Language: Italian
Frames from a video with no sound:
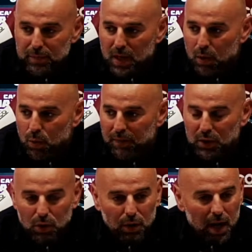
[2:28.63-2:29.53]
una
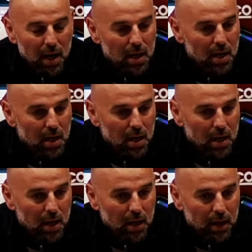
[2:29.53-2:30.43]
vittoria
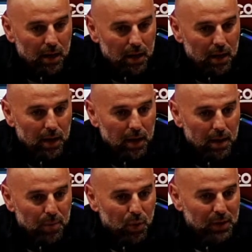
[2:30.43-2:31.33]
eh,
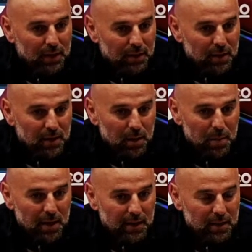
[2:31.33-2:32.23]
importantissima,
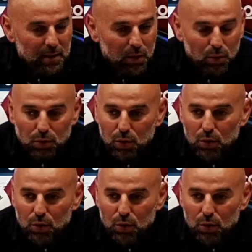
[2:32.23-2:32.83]
bellissima contro,